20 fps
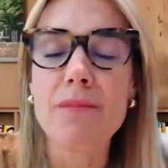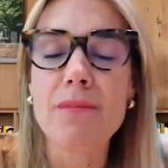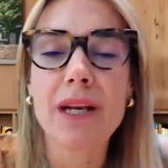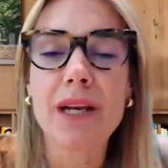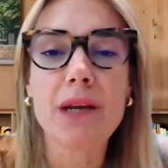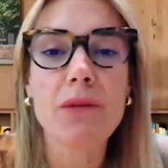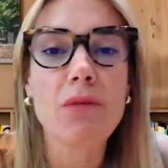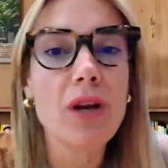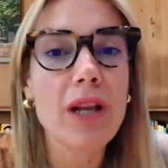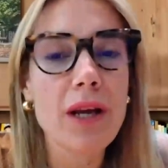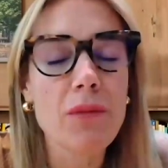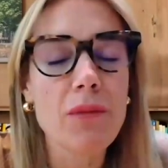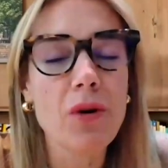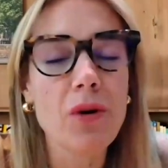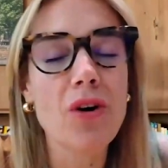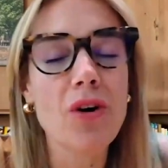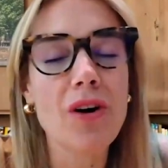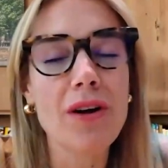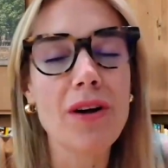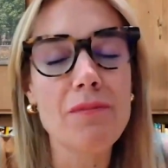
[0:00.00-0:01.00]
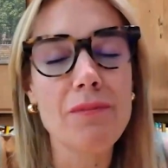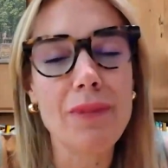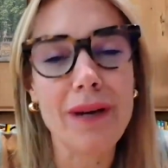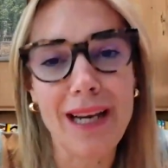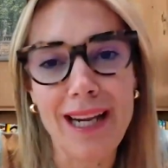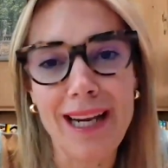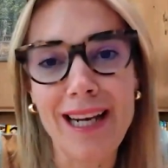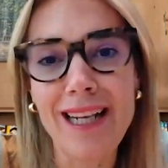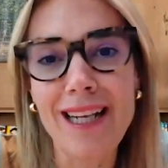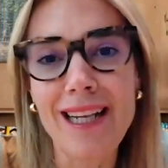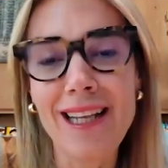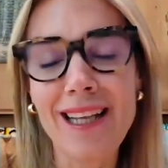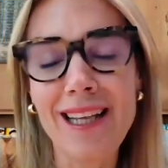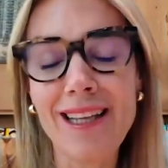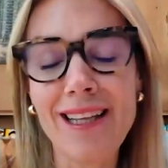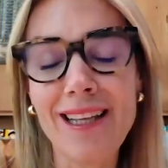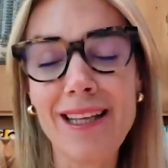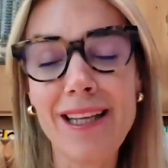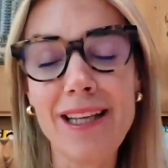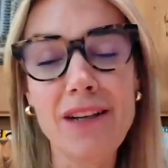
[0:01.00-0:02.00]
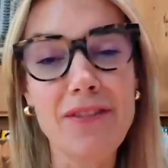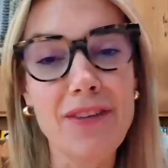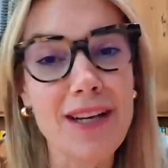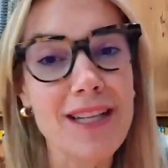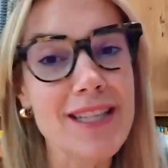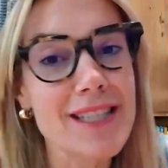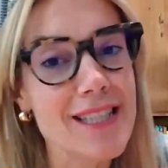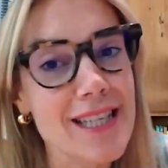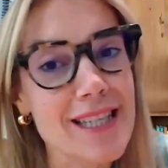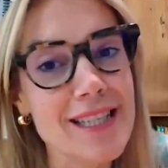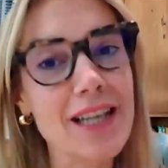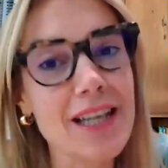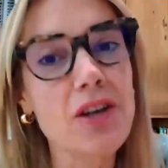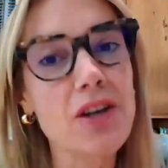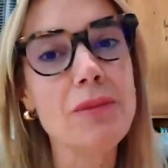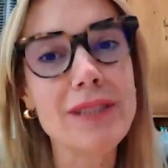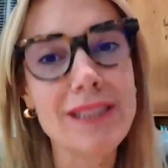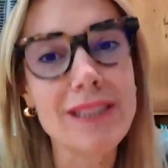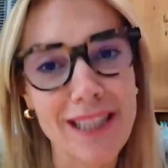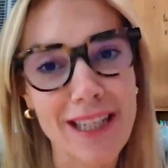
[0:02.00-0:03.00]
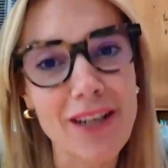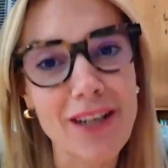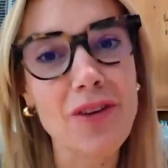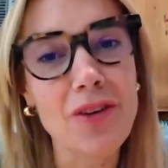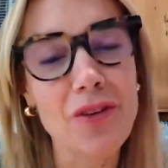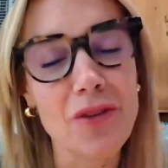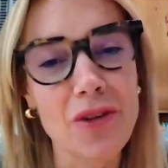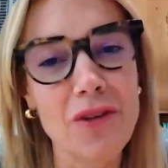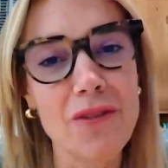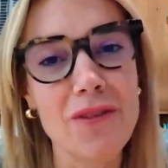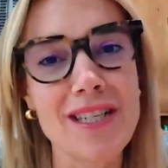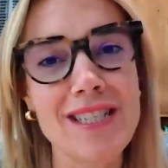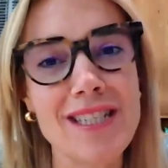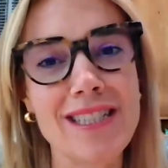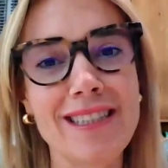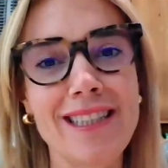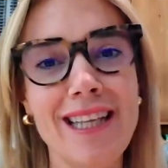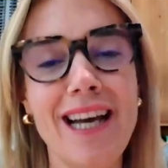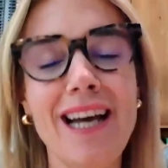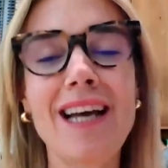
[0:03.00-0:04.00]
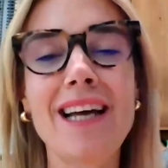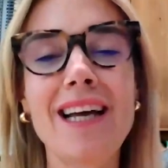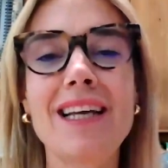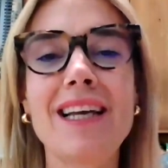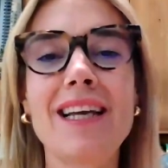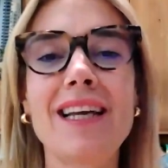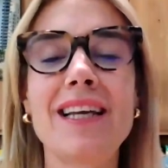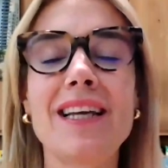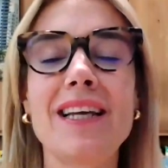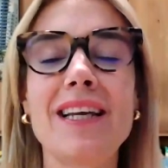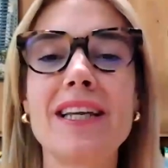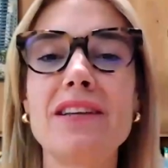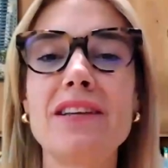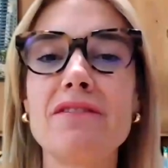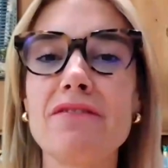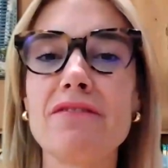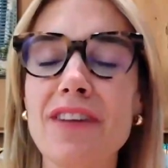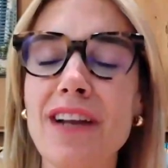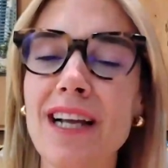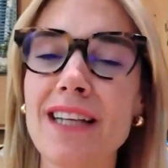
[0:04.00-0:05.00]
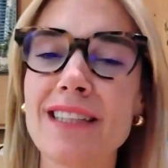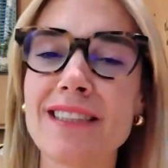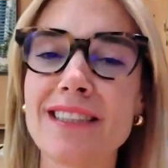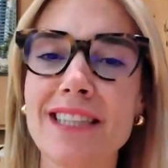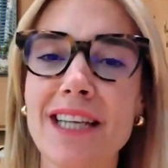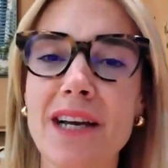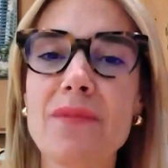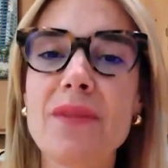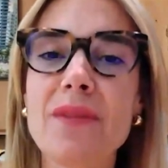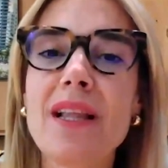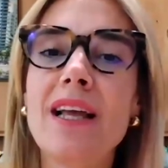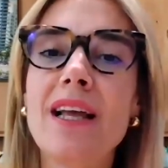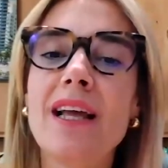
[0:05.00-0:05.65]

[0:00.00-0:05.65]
perché volevo imparare il, eh, il francese e cominciare con l'università eh, in Francia.